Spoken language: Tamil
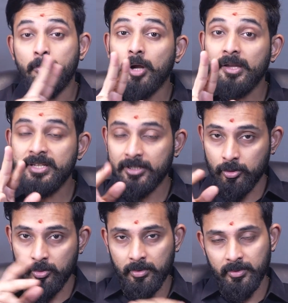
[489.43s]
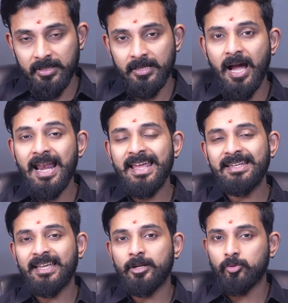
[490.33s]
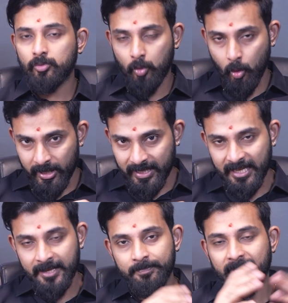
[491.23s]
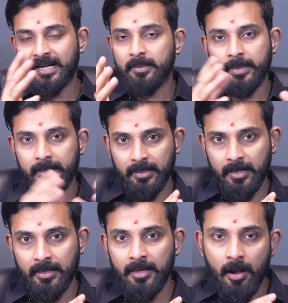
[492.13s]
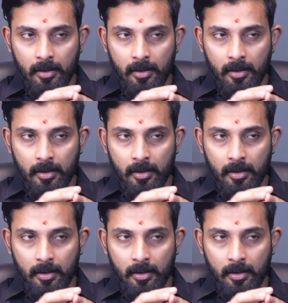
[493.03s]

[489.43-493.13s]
ப்ராஜெக்ட் டூ வந்து நாலாயிரத்து ஐநூறு கோடிக்கு ரெடி பண்ணிகிட்டு இருக்காங்க